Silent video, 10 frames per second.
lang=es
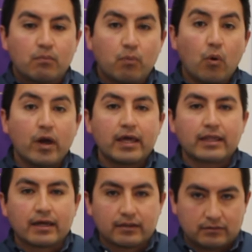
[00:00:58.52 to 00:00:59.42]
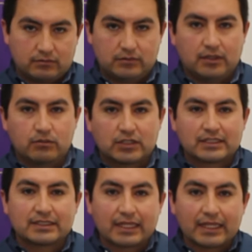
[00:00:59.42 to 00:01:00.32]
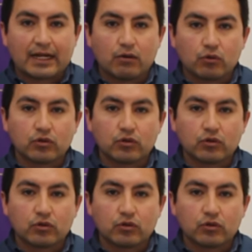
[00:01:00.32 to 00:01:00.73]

pueda digamos, acceder a un